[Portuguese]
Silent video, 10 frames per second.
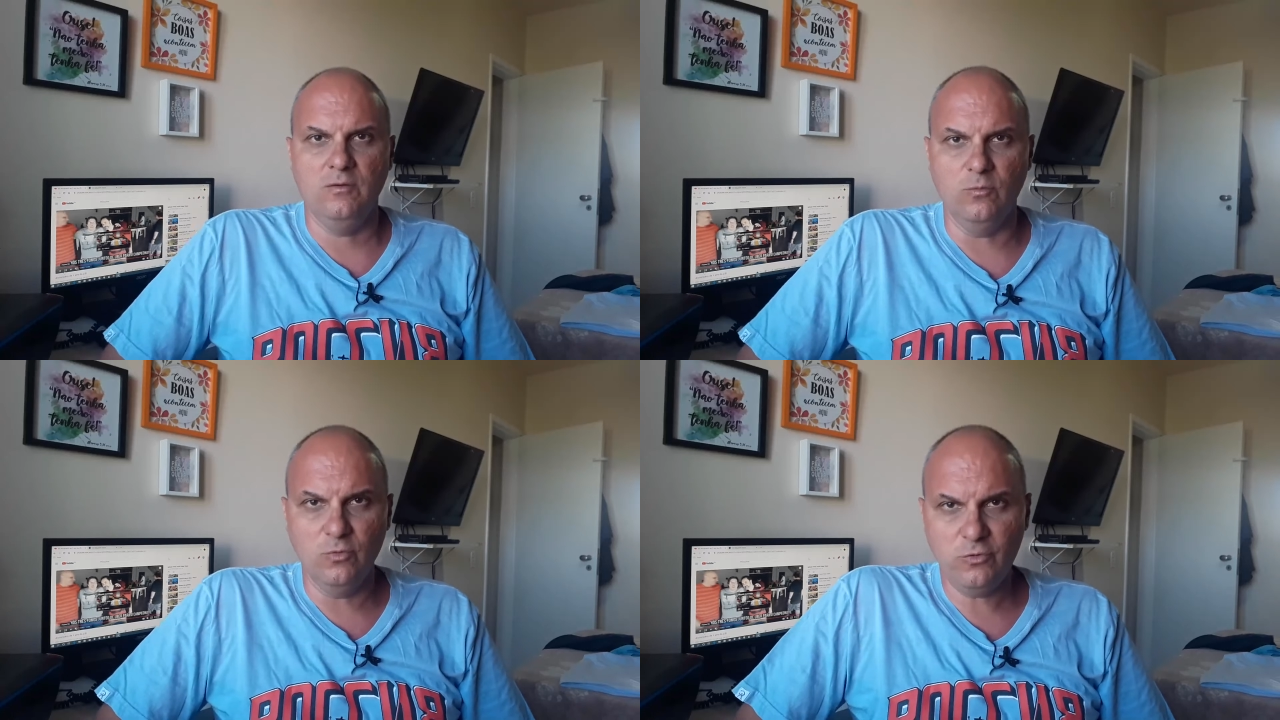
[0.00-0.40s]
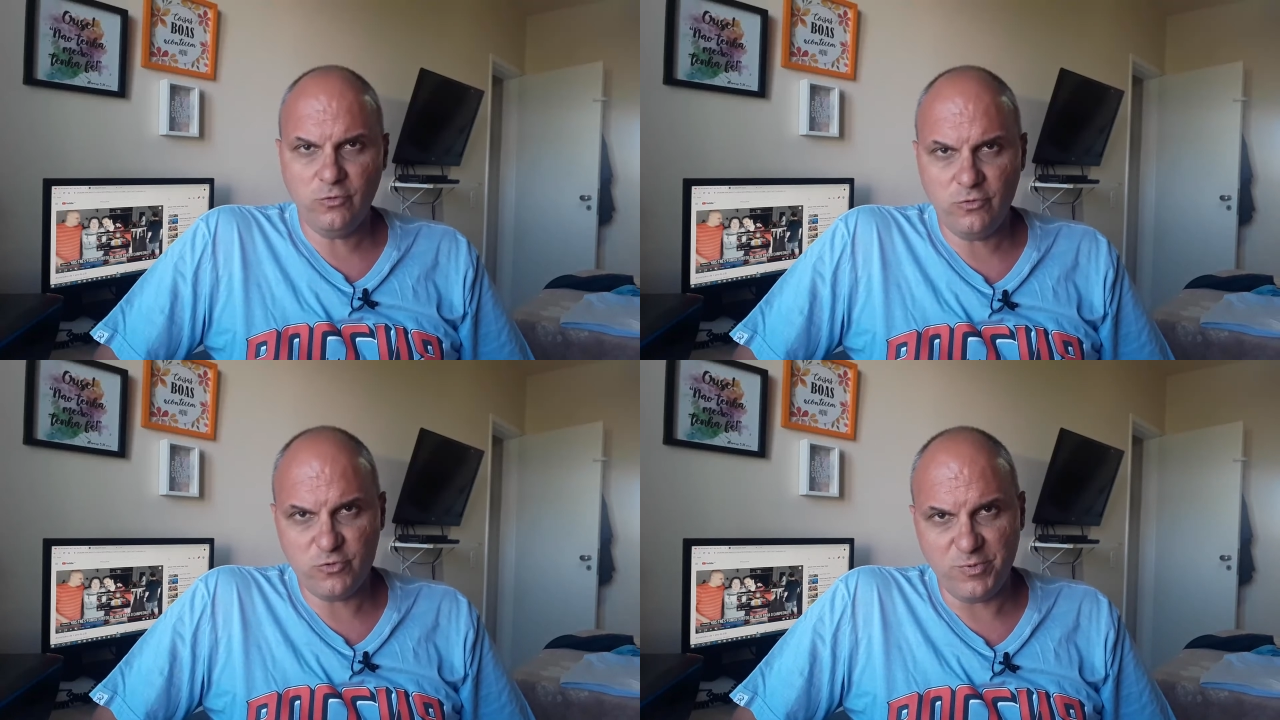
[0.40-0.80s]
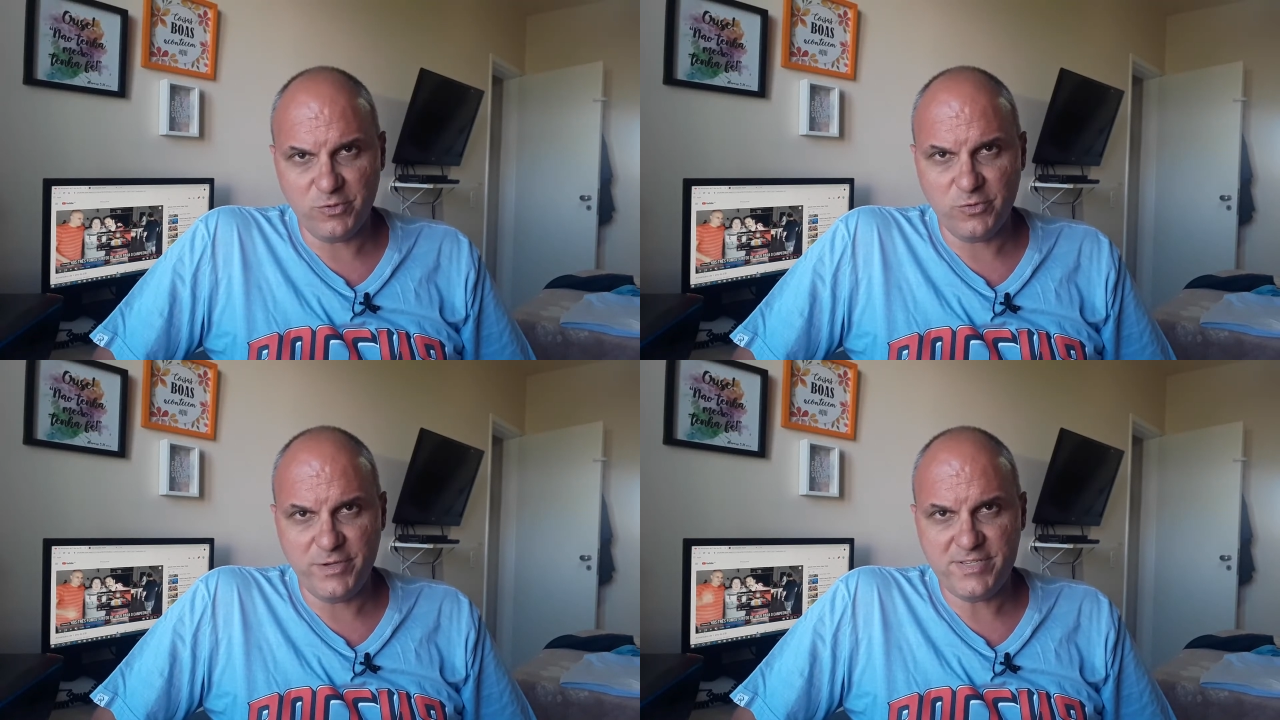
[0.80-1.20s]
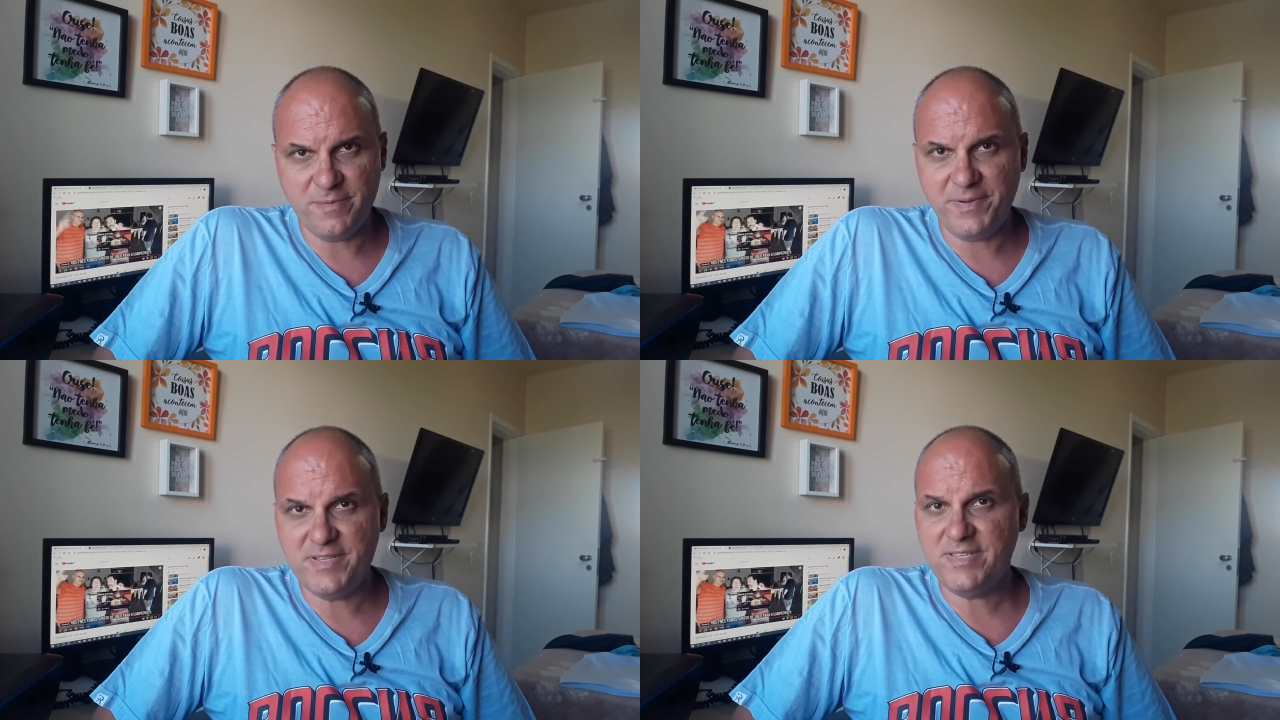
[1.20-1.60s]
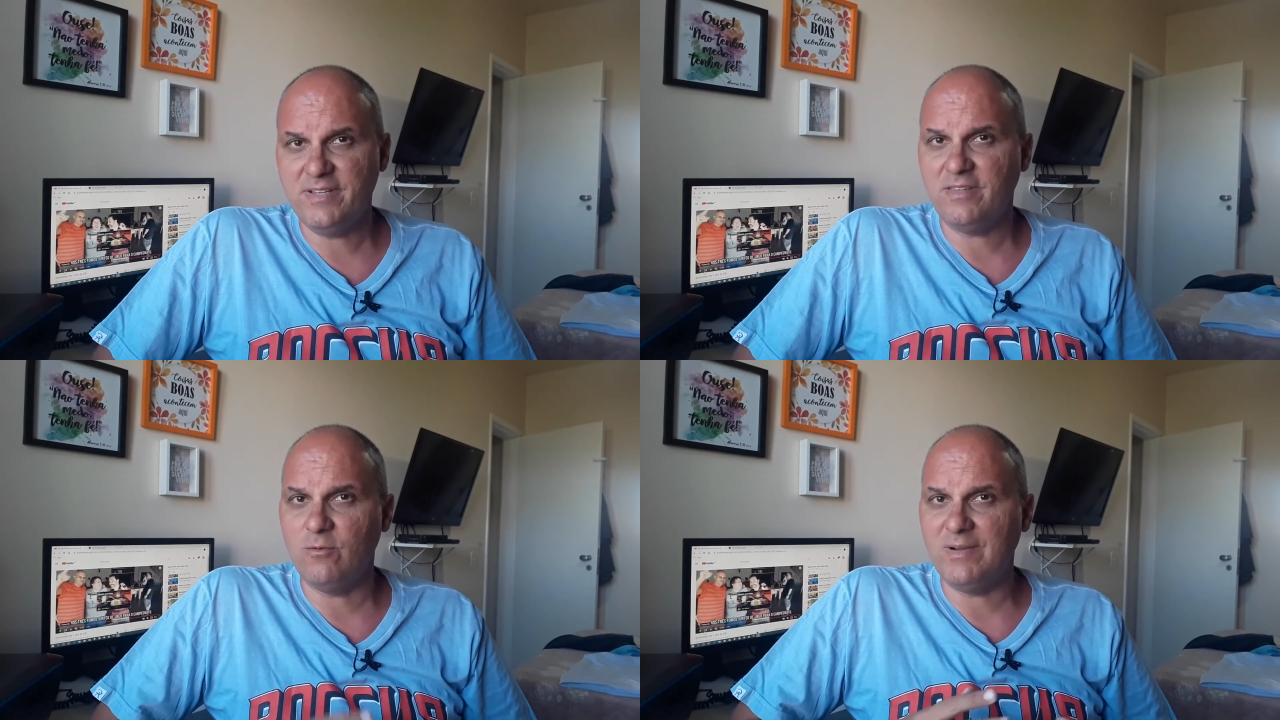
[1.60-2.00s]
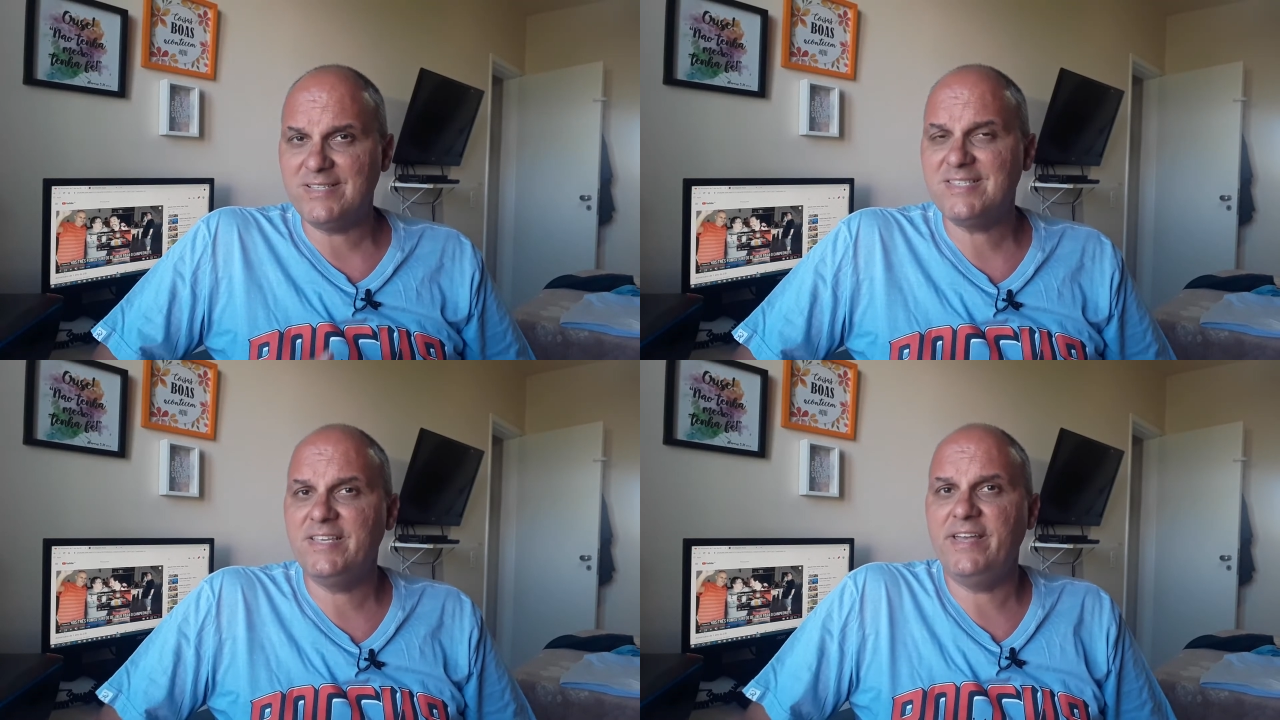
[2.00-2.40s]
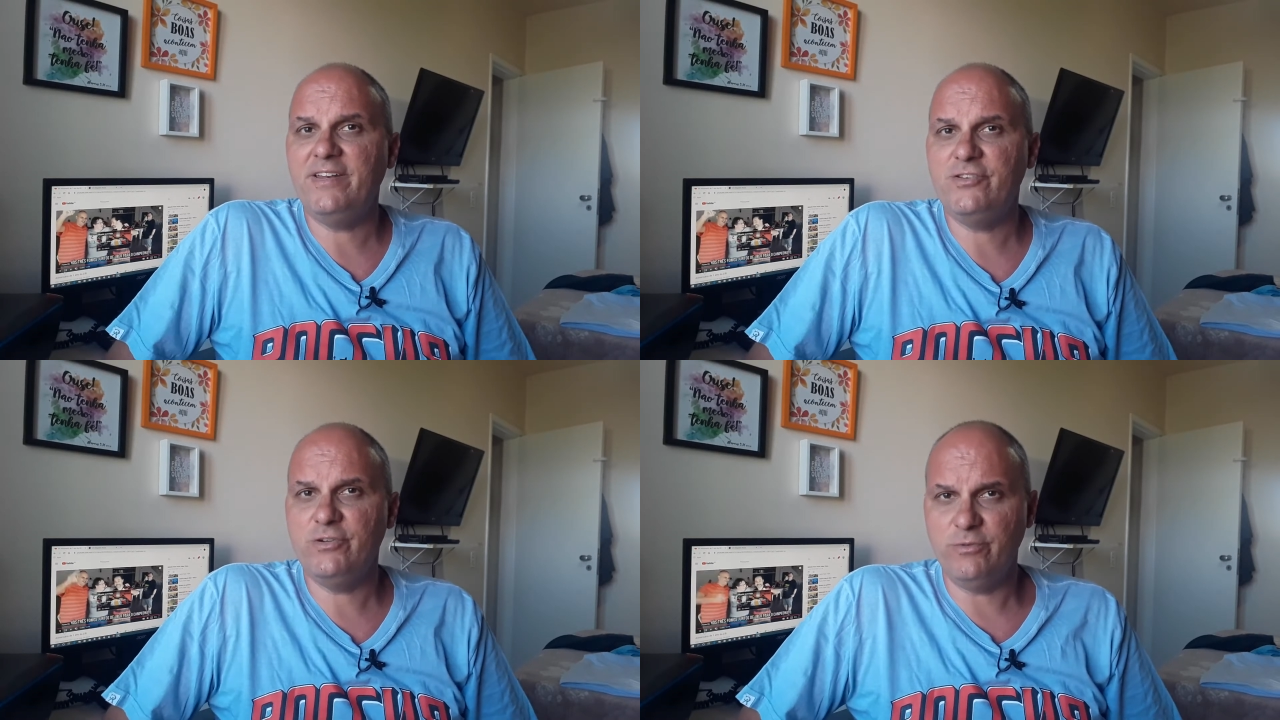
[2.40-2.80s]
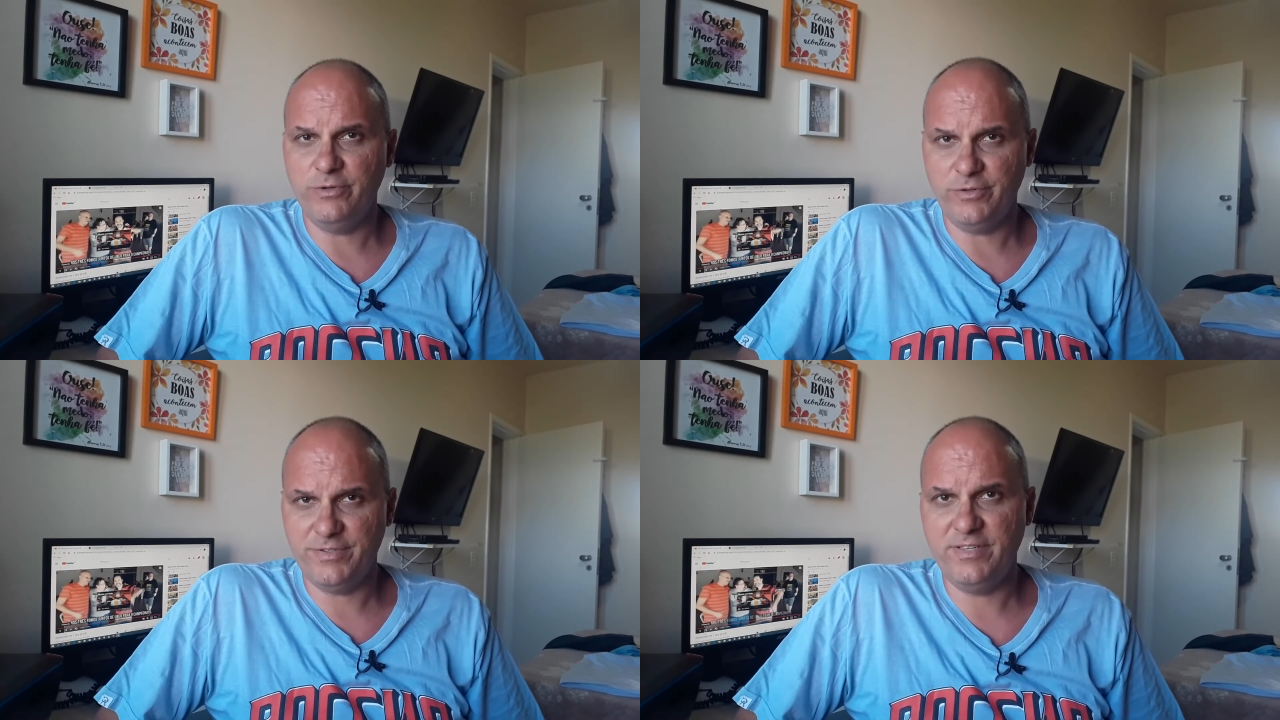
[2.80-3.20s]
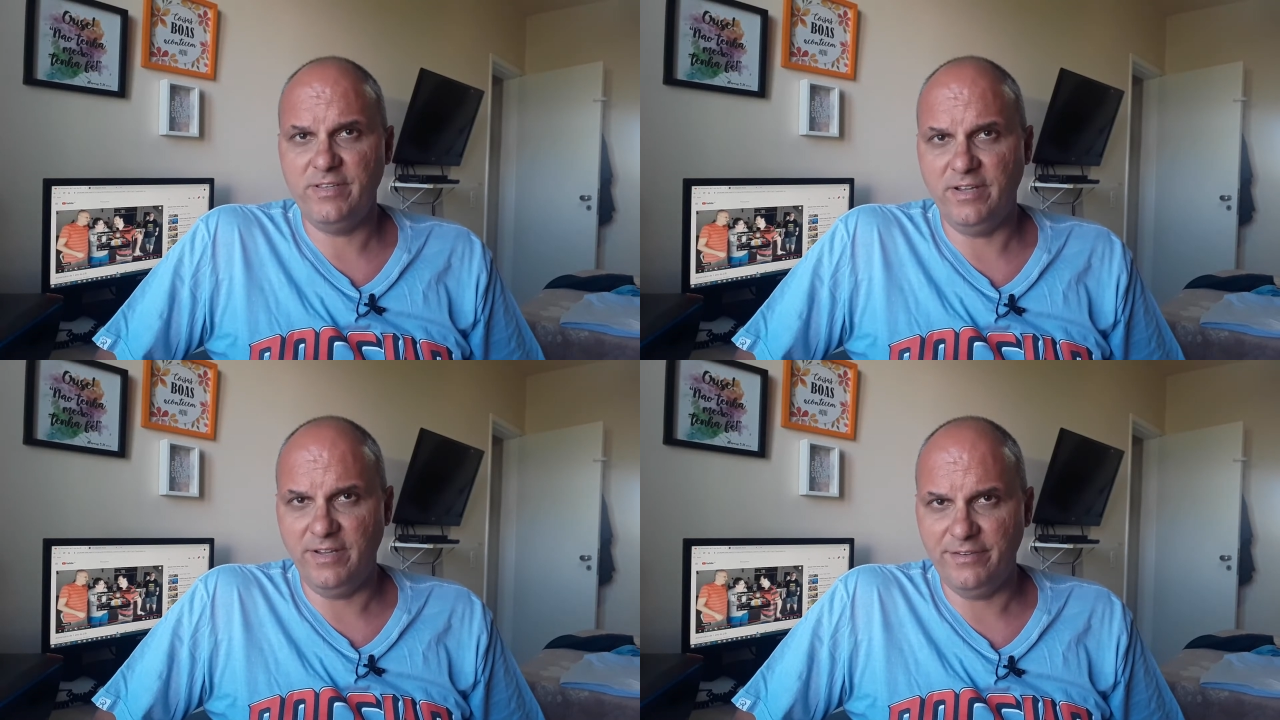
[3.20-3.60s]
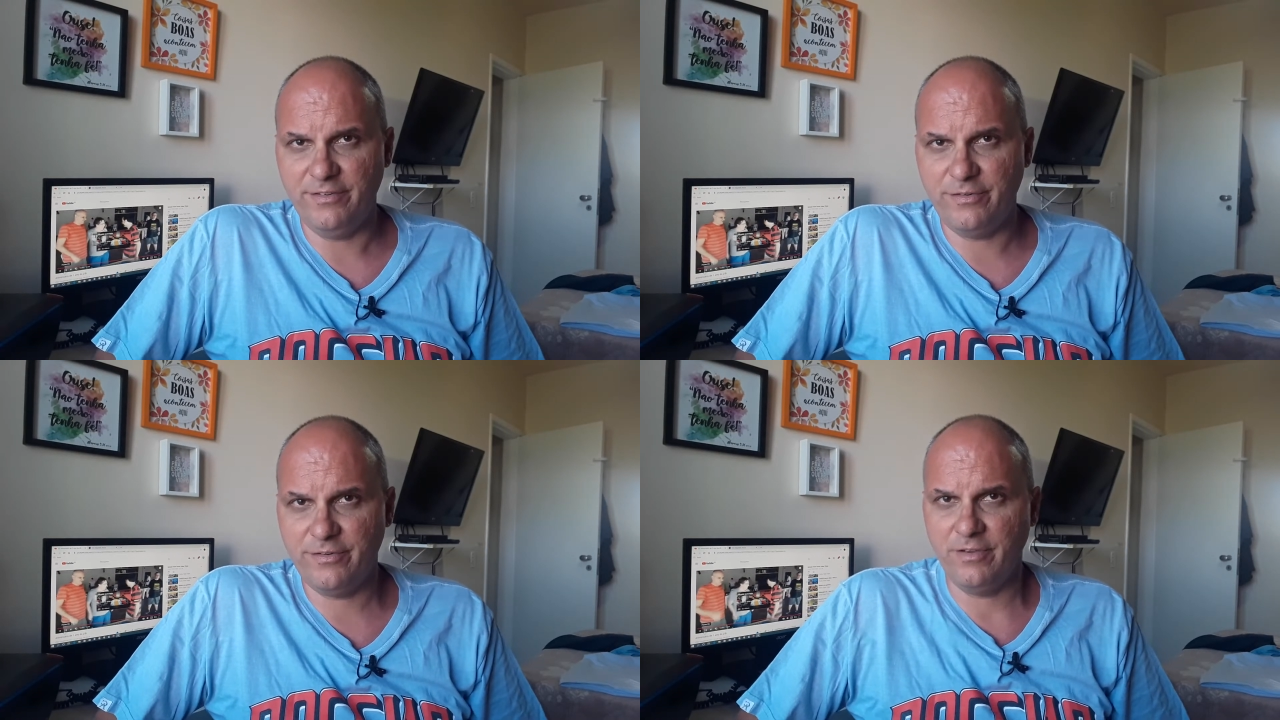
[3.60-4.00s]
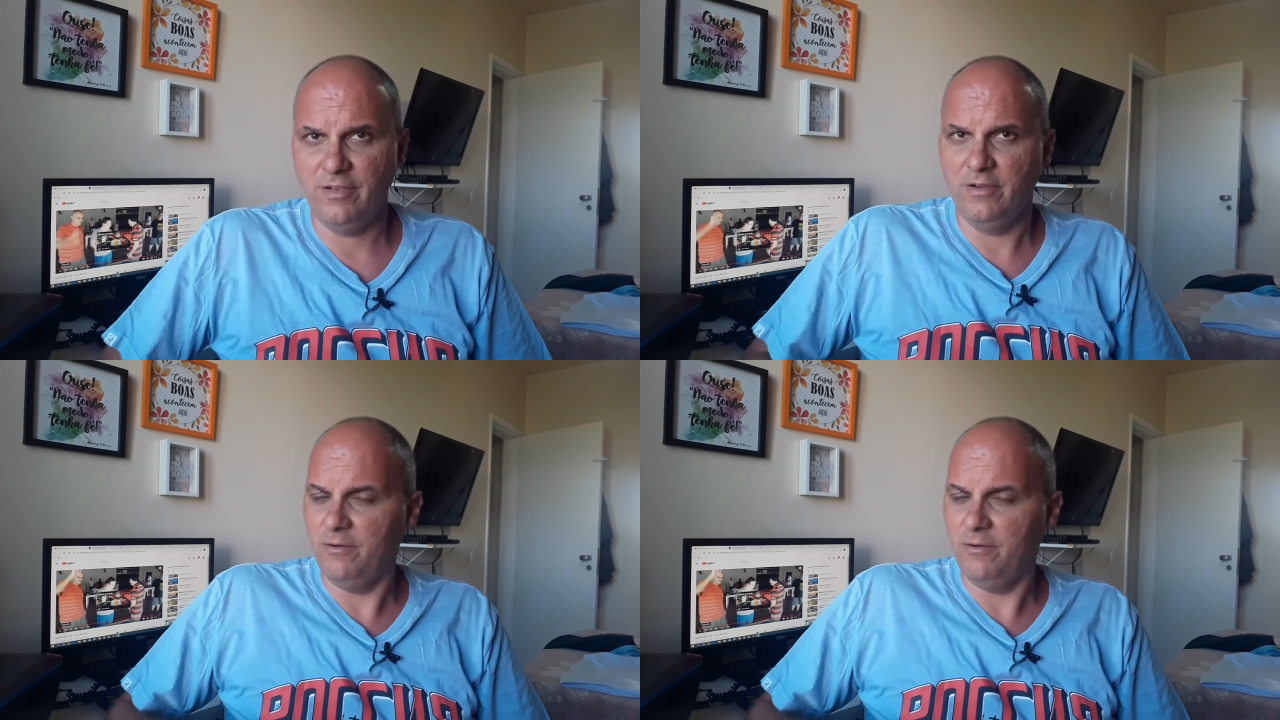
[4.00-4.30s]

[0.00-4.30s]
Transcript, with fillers: O mundo dos botões apresenta uma série de curiosidades.